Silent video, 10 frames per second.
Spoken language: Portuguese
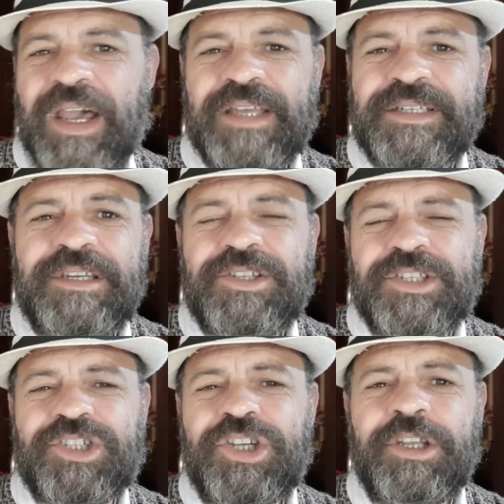assim,
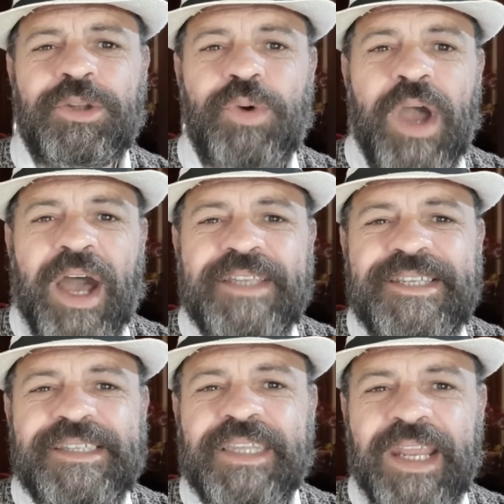assistindo as
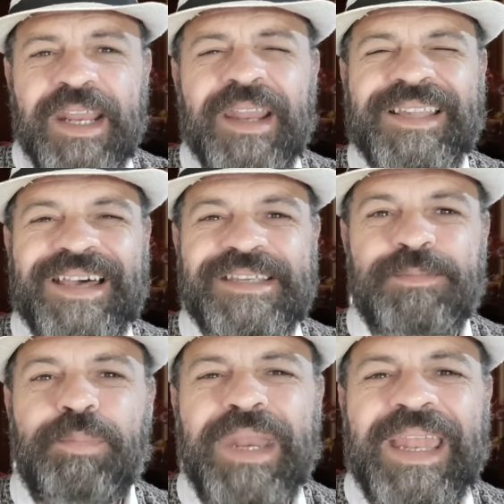estrelas
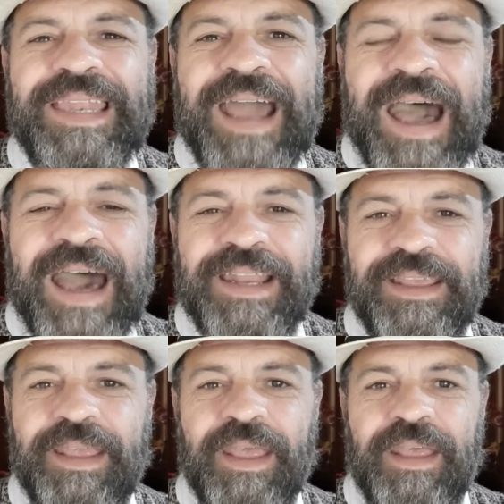brilharem,